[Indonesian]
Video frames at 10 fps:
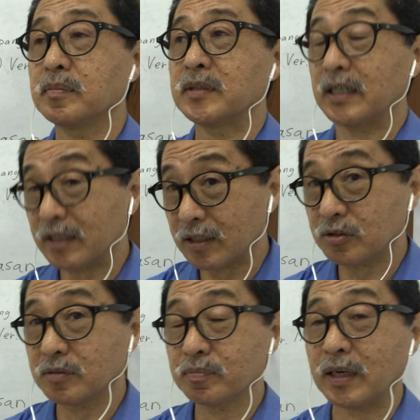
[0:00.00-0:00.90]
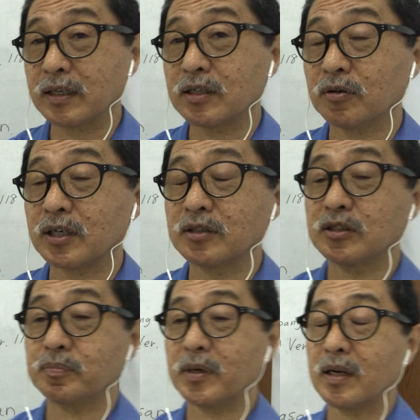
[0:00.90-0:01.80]
jelas bagi orang
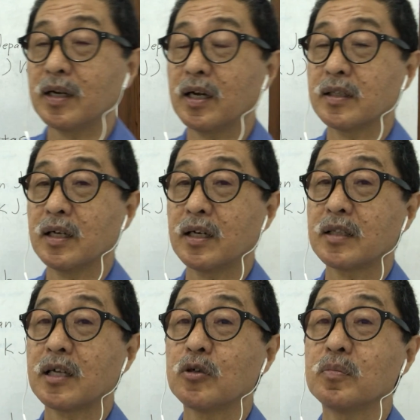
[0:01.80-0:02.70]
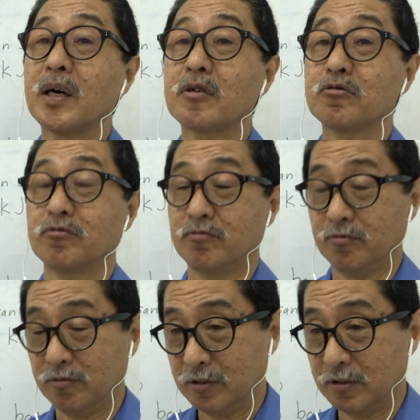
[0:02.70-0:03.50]
Jepang adalah tahun baru